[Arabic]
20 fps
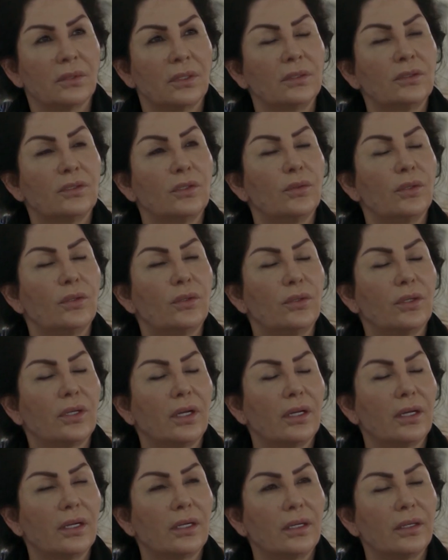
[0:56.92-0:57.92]
انت واخوك
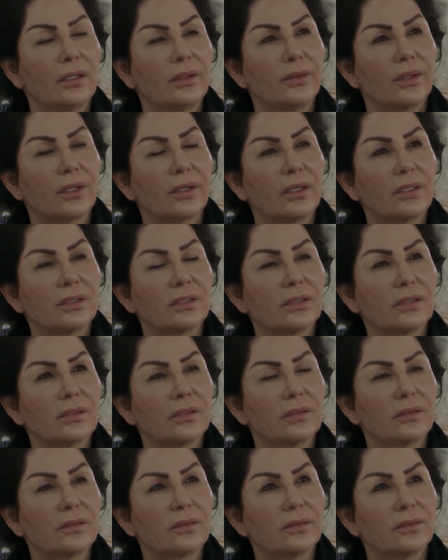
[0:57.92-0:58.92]
على العين والراس
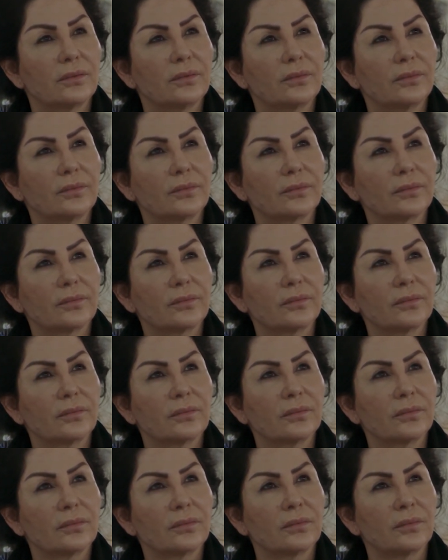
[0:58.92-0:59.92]

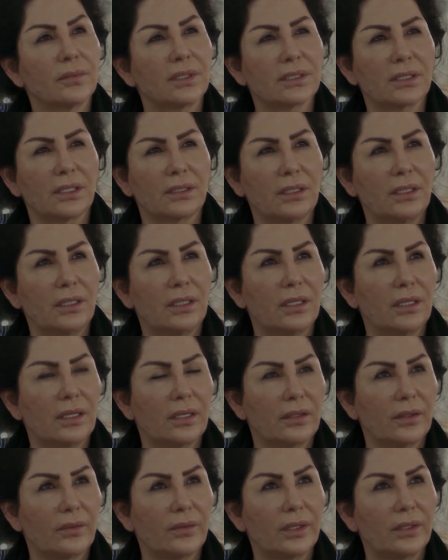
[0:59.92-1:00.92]
بس صدقيني
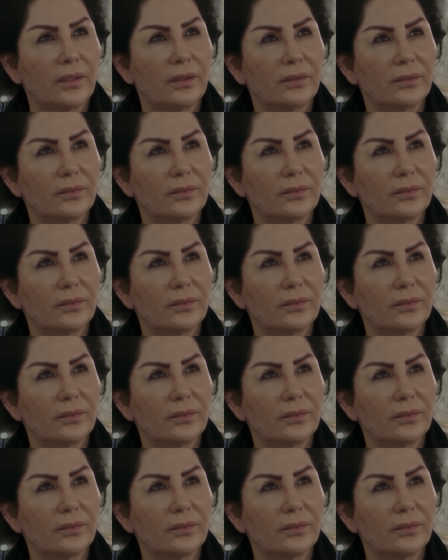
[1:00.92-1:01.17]
يا نوال